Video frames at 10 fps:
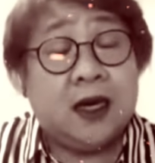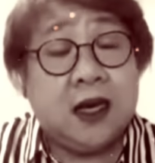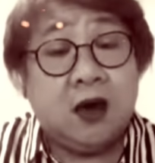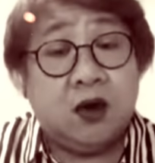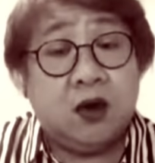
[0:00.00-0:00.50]
Ano yung
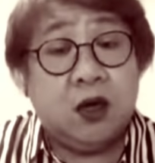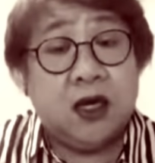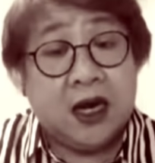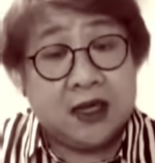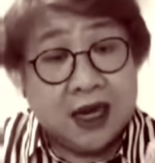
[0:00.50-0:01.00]

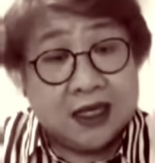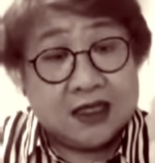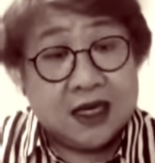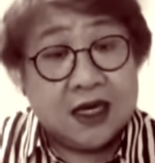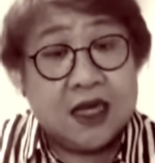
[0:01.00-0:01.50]
ikokol niya
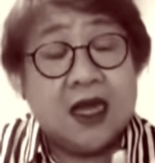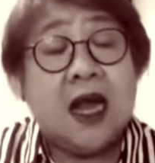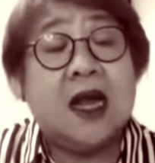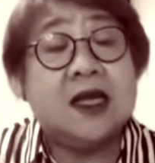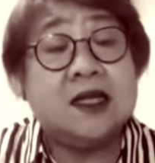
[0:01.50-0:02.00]
dahil sa
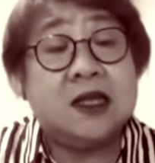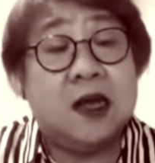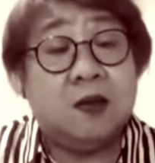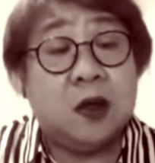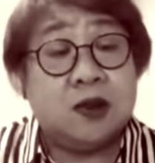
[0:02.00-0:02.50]
nangyayari sa
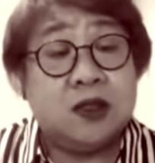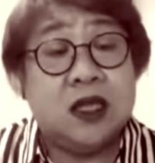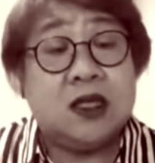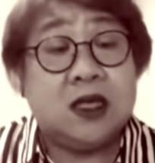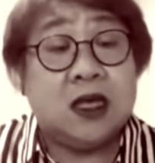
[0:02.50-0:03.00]
Davao
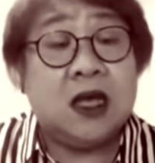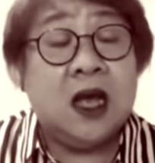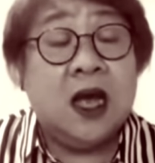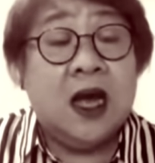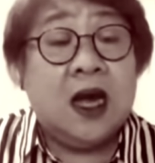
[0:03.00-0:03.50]
City,
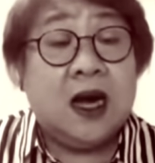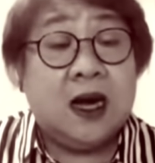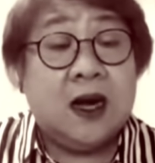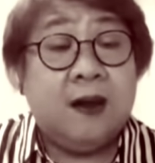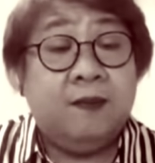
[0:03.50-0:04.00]

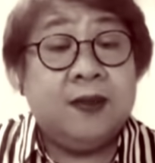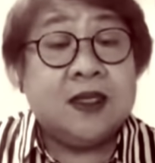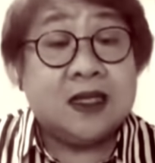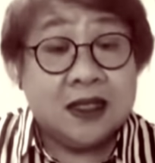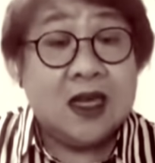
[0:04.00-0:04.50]
uh,
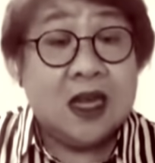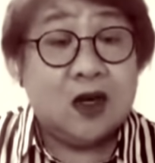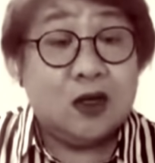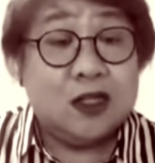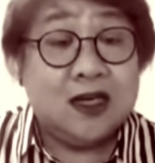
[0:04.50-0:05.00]
sa
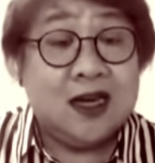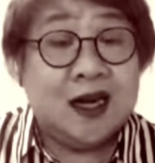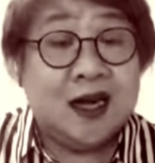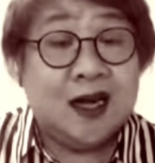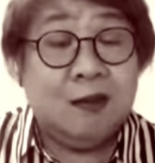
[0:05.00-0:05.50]
tingin ko dyan
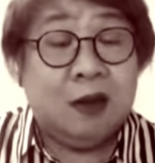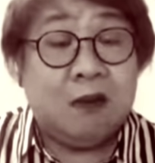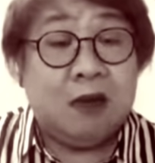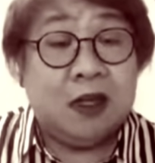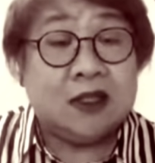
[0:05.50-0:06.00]
nila
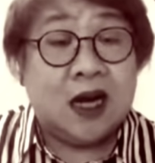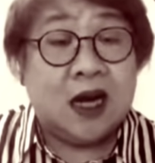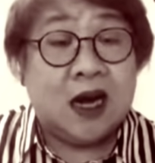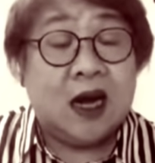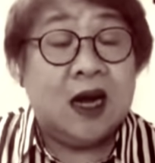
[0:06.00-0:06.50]

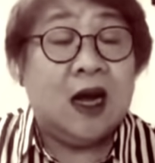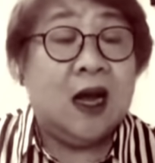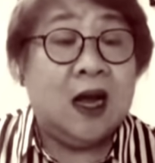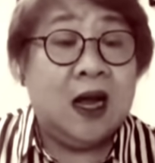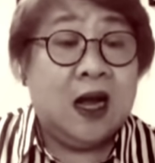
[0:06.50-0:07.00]
ibabagsak
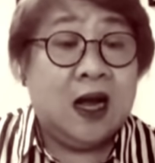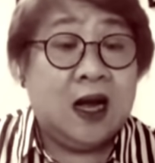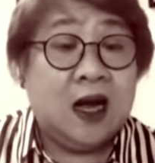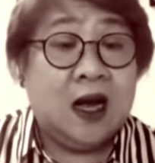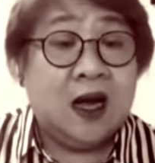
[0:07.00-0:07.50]
ang
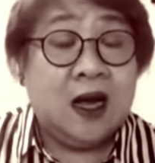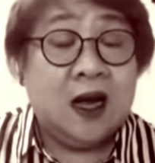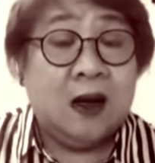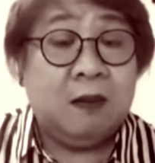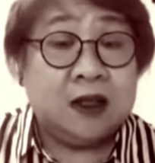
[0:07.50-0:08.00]

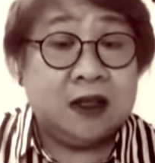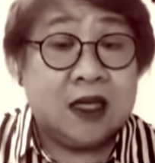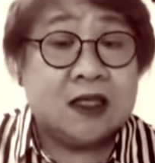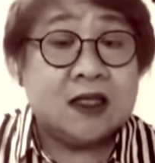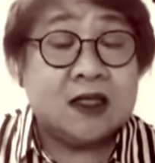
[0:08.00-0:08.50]
uh,
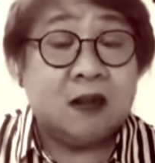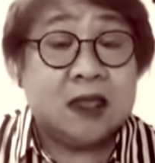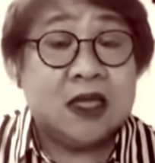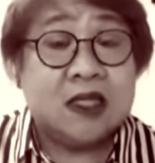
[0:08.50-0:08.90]
matas,